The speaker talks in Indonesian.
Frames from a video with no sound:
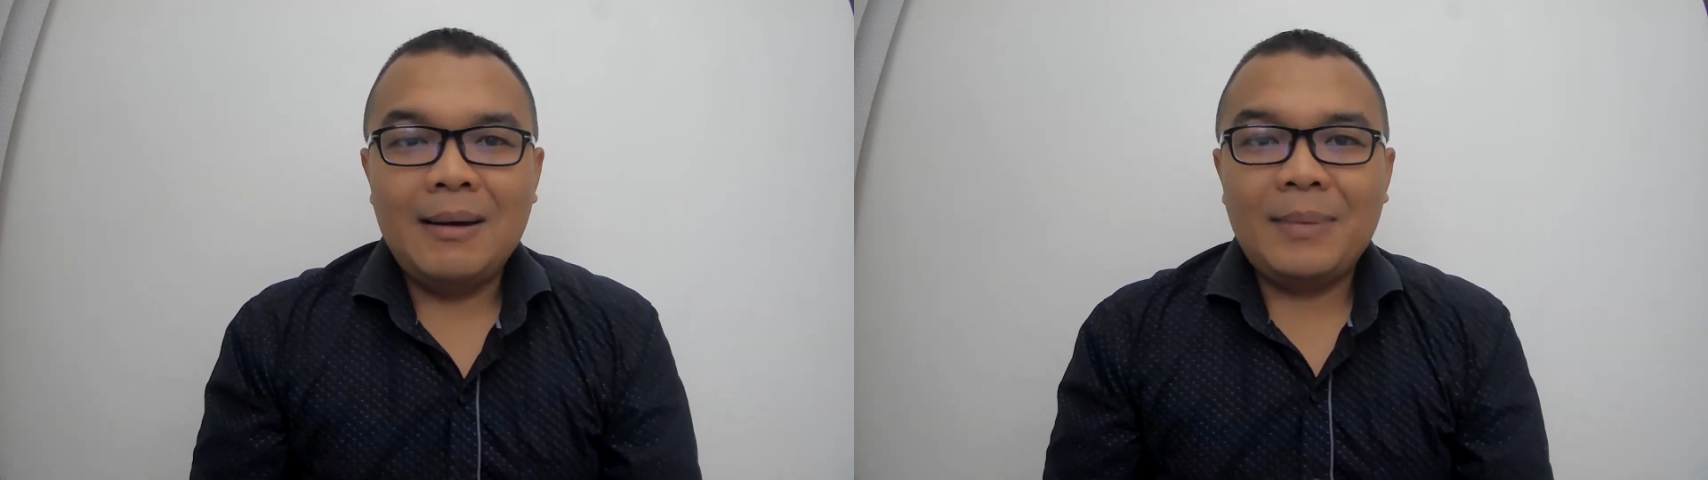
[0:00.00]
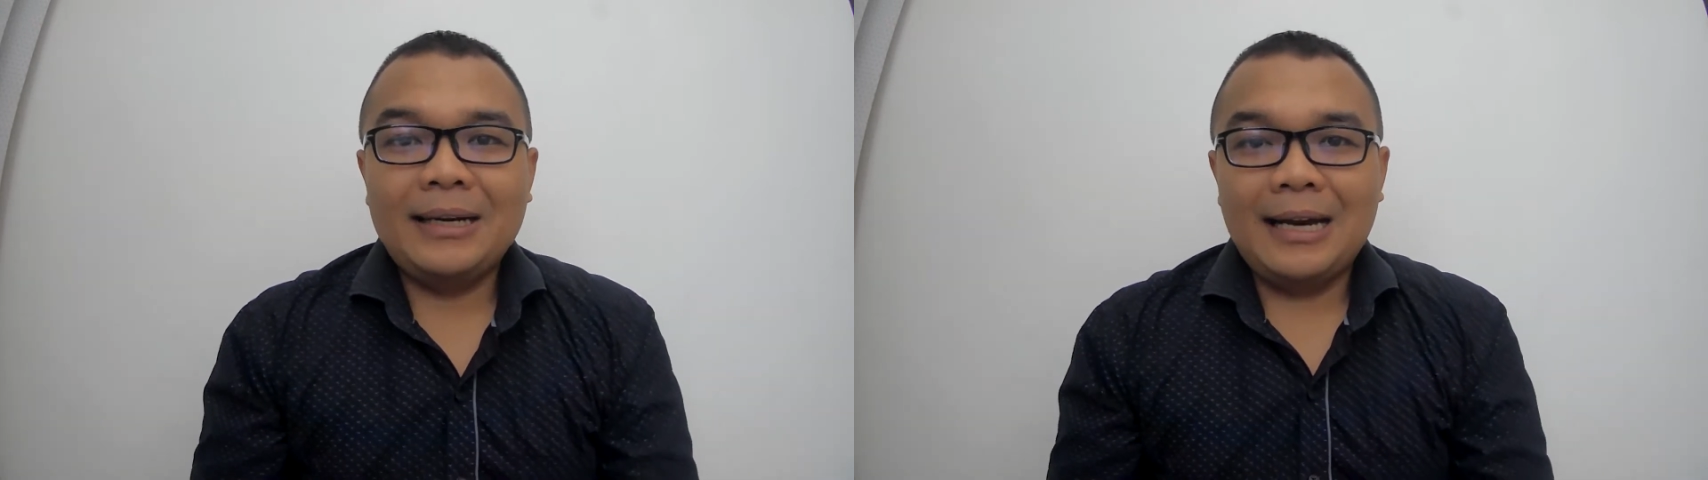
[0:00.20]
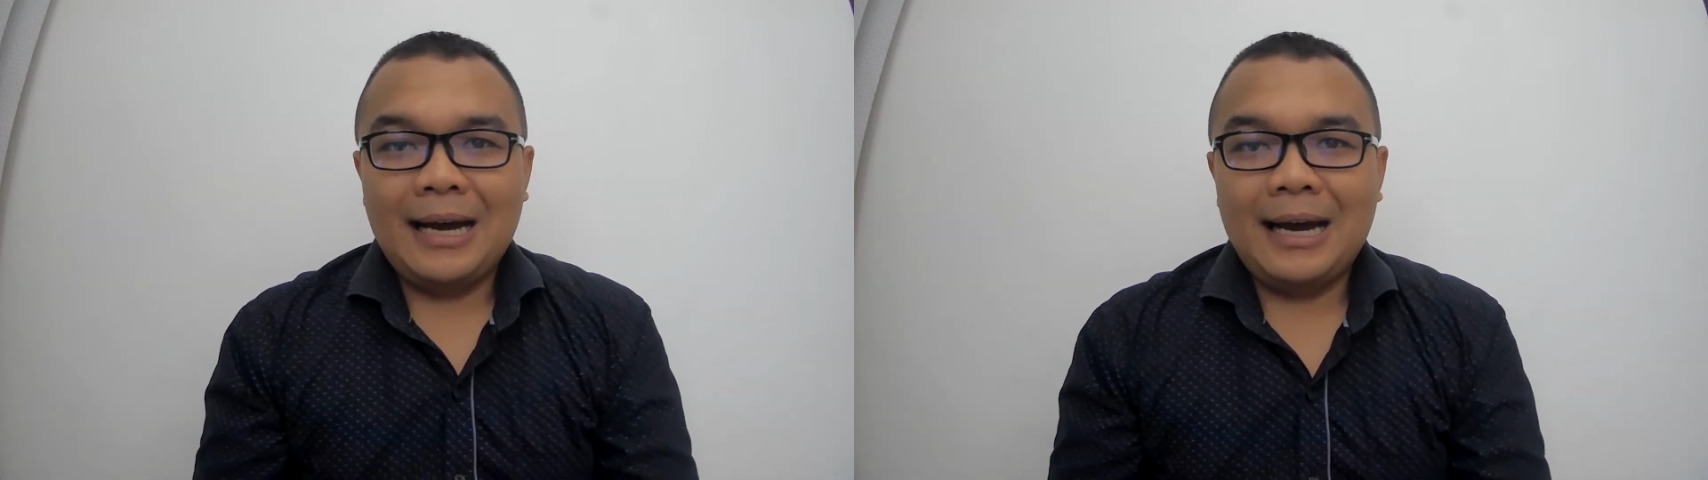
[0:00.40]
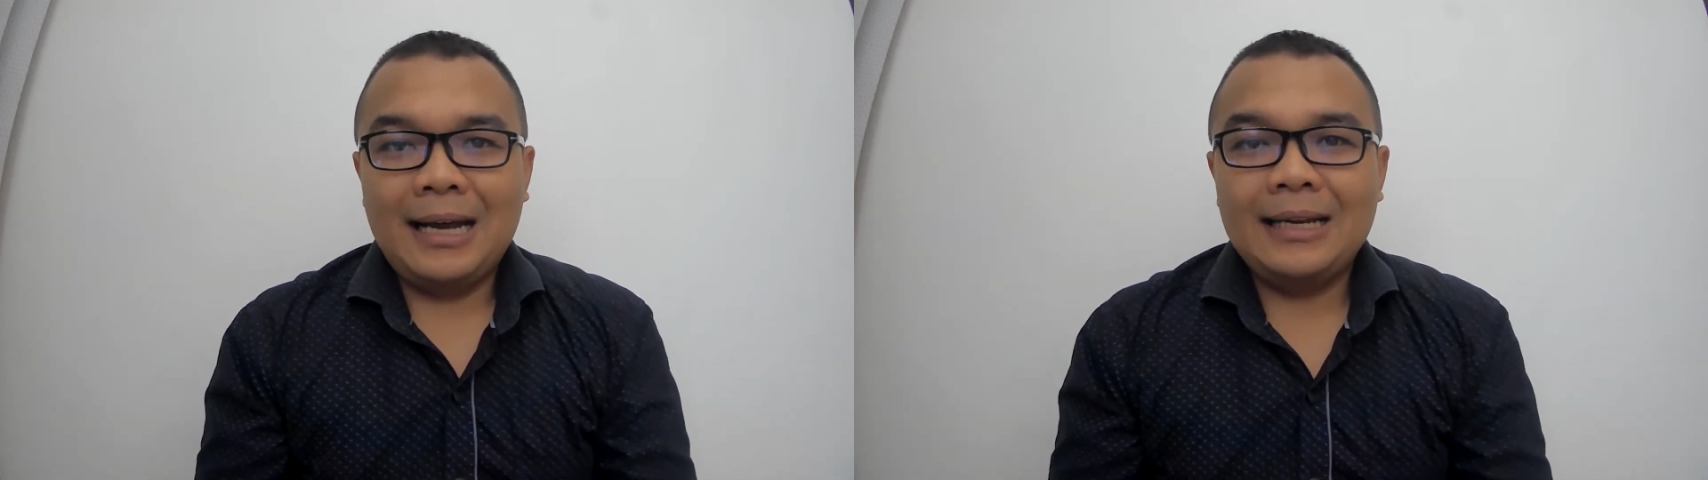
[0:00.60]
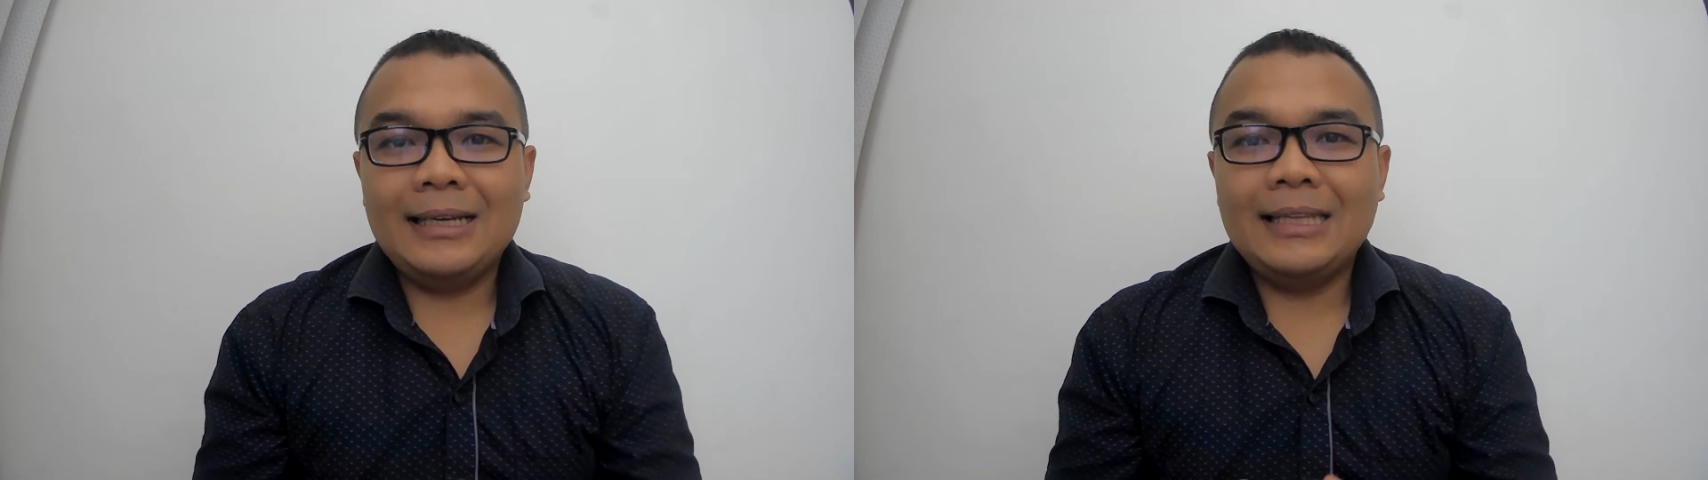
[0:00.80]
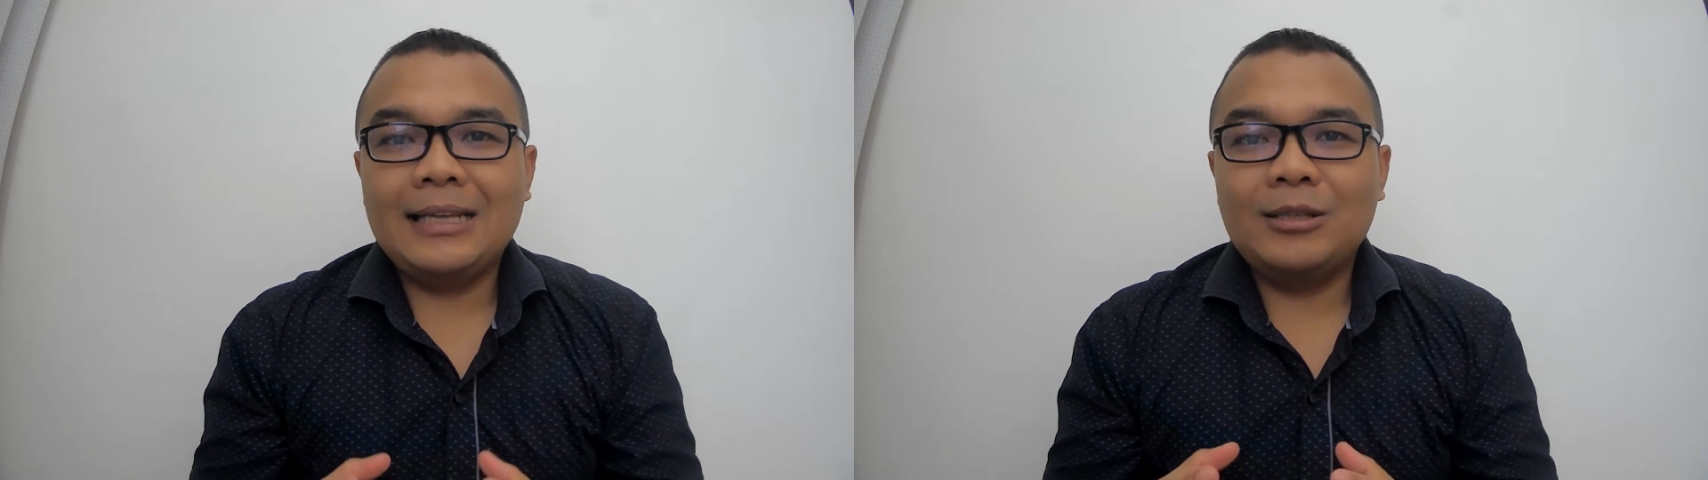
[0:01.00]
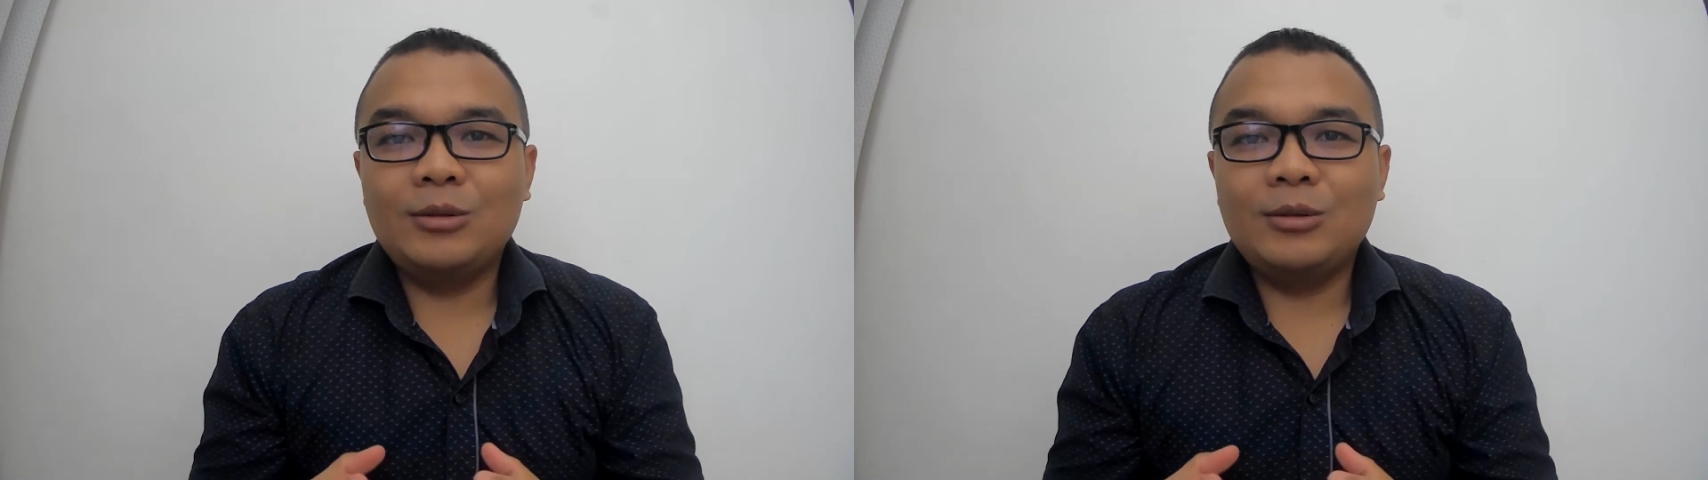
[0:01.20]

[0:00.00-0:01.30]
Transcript: Padahal kita